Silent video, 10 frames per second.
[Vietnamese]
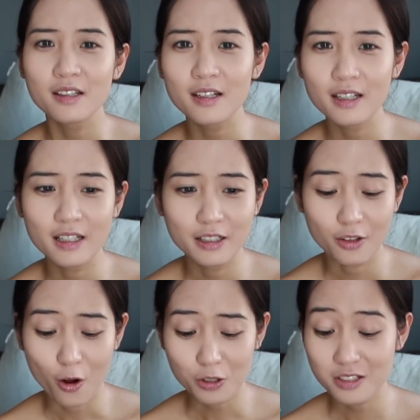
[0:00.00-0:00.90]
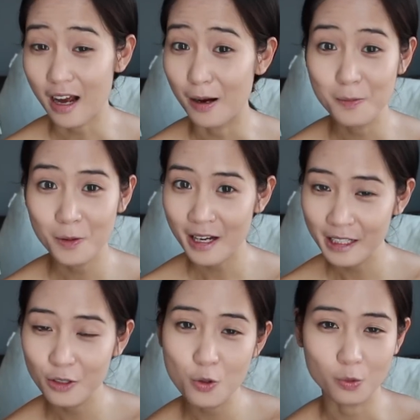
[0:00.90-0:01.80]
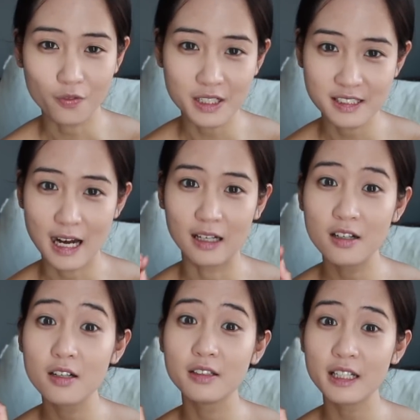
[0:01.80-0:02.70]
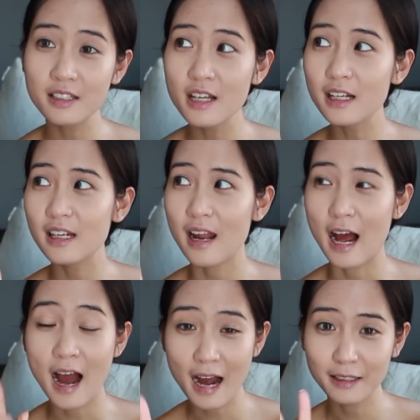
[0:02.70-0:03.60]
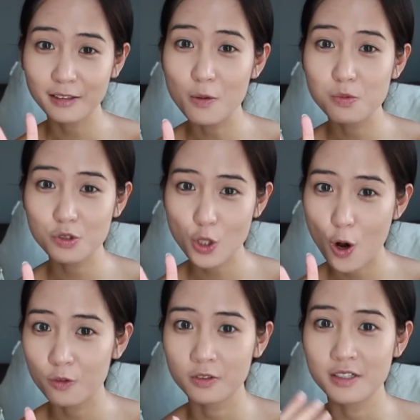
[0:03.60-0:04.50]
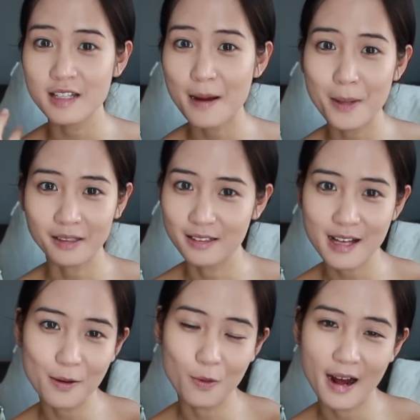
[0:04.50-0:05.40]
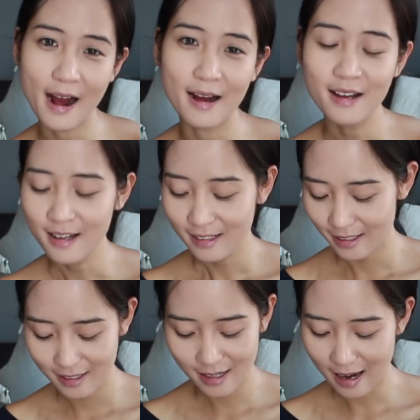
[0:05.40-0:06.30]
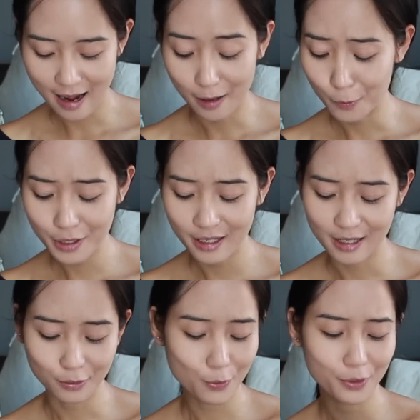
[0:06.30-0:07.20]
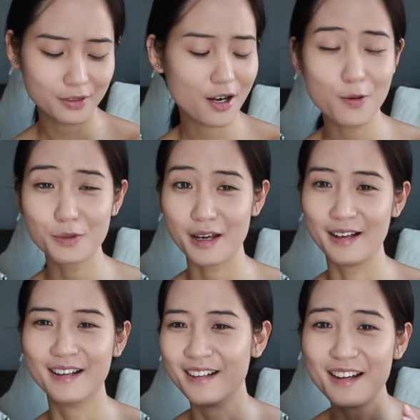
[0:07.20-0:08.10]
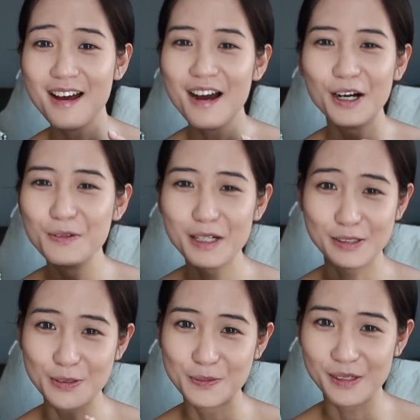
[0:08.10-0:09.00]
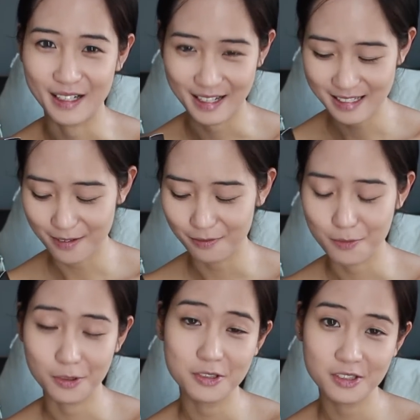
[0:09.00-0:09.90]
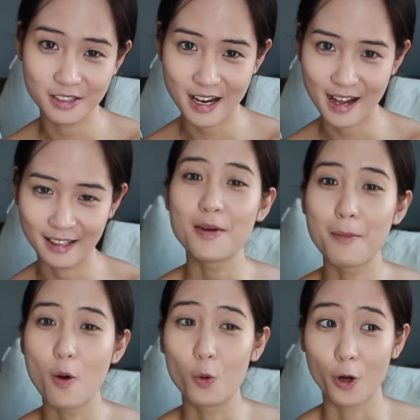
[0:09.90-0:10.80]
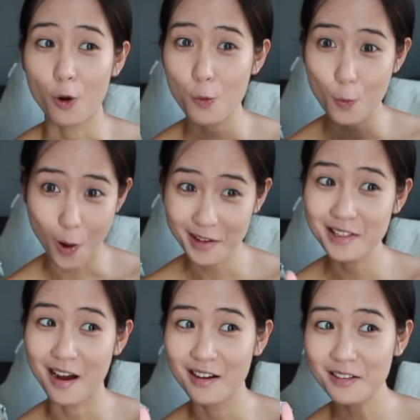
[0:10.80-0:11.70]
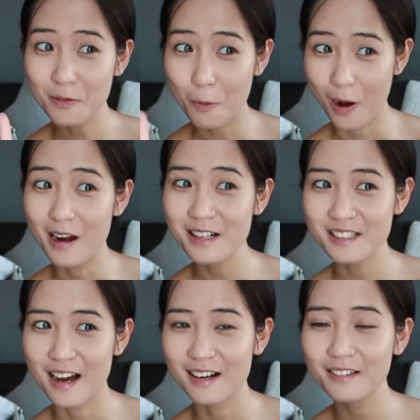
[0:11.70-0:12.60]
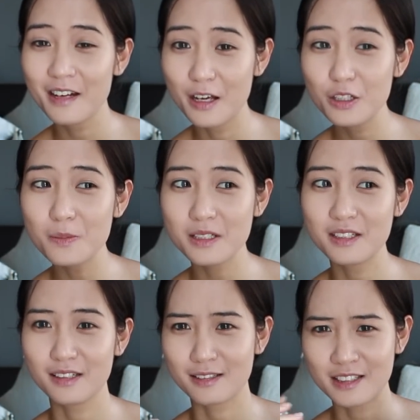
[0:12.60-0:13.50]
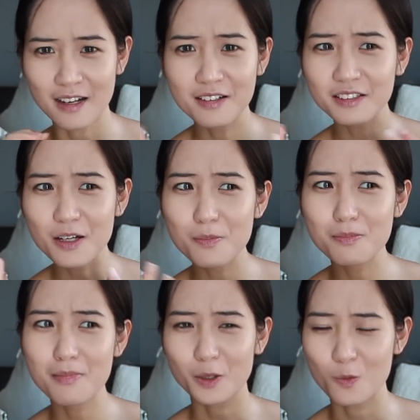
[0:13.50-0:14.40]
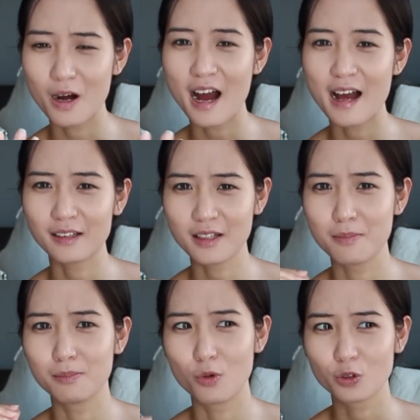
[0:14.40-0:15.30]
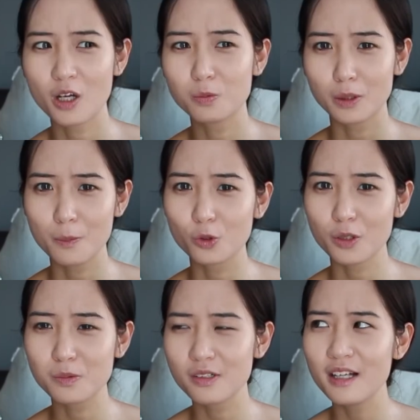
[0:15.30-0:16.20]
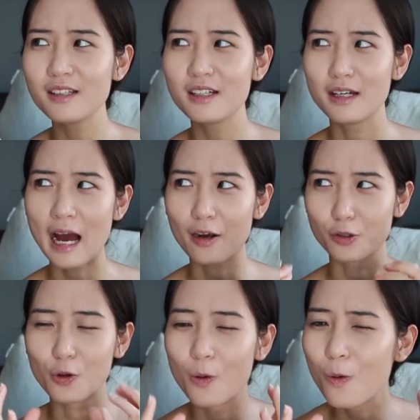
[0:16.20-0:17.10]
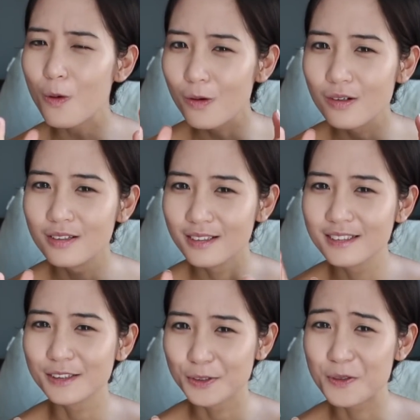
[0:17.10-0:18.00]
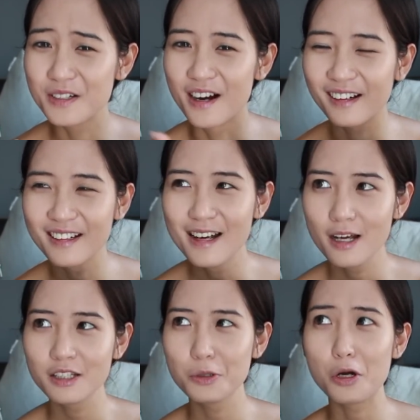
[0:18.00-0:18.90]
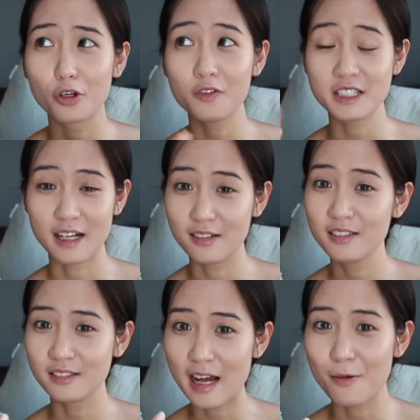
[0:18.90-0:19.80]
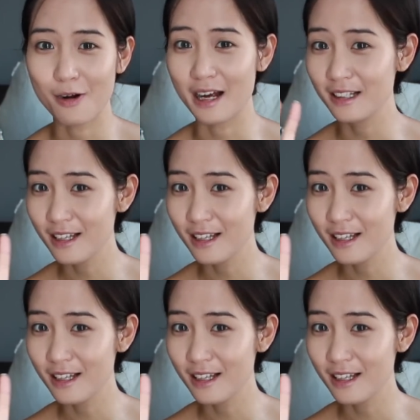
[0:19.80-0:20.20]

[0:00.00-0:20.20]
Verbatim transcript: thì nó trắng một cách kinh khủng. Nó phải trắng hơn ít nhất là hai tông so với da mặt hiện tại của Hà. Thế nên là Hà quyết định là thôi không thể không thể dùng được cái sản phẩm cushion này. Về màu của nó quá trắng, quá là trắng. Nếu như mà chỉ trắng hơn tông mặt của Hà tầm một tông tới một tông rưỡi thì Hà còn cố sử dụng được, nhưng mà nó phải trắng hơn da của Hà ít